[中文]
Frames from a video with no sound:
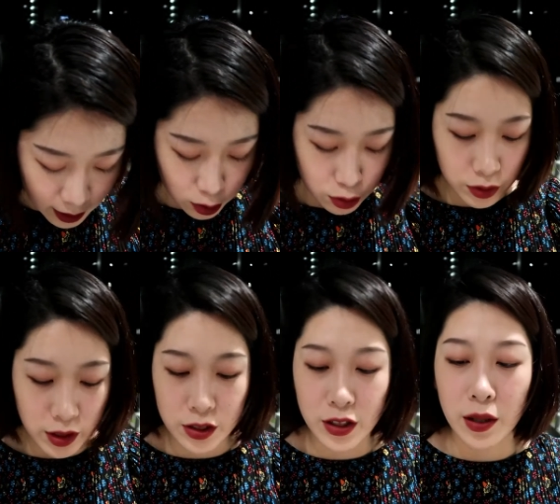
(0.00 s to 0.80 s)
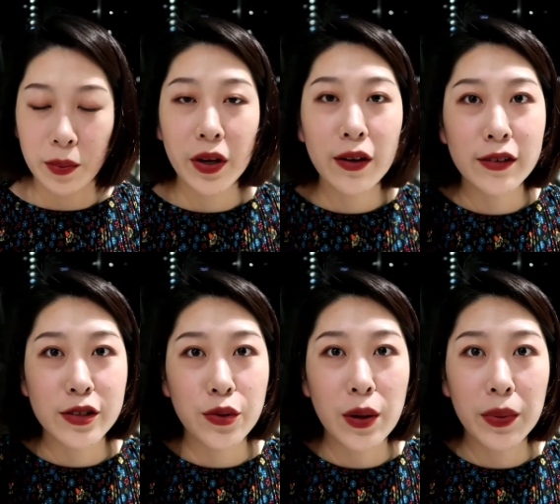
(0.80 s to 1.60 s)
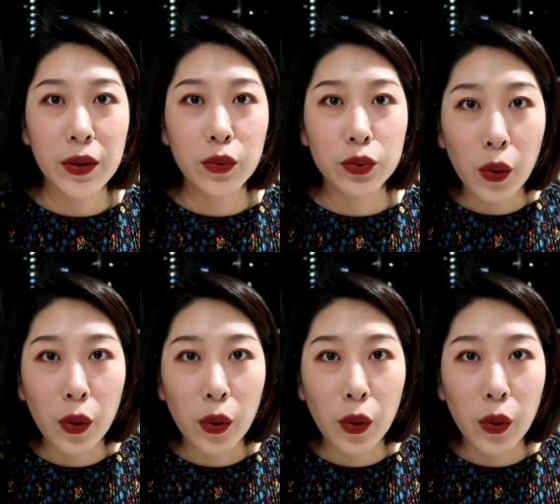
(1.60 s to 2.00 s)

来要说呢是 La Mer 的这款喷雾，